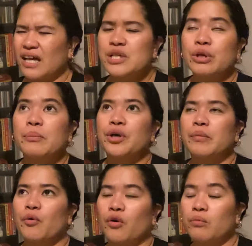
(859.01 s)
Actually,
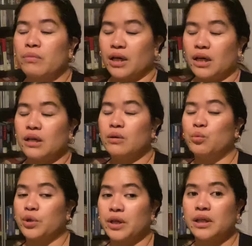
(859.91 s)
pwede po ako
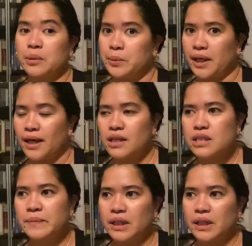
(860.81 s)
mag-work ng weekends.